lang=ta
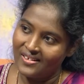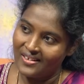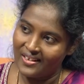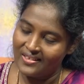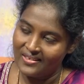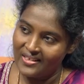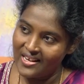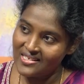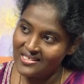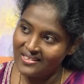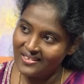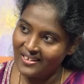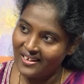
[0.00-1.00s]
அந்த
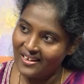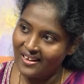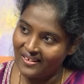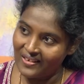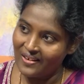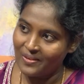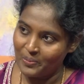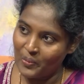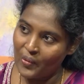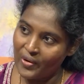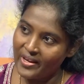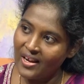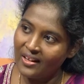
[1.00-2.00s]
தேசத்திற்கு
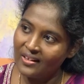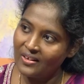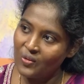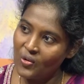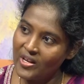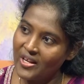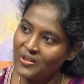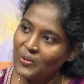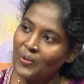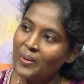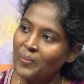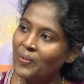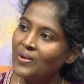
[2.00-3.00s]
போய் அந்த
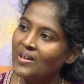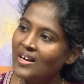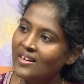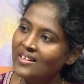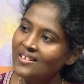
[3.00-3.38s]
கோலியாத்தோட போராடி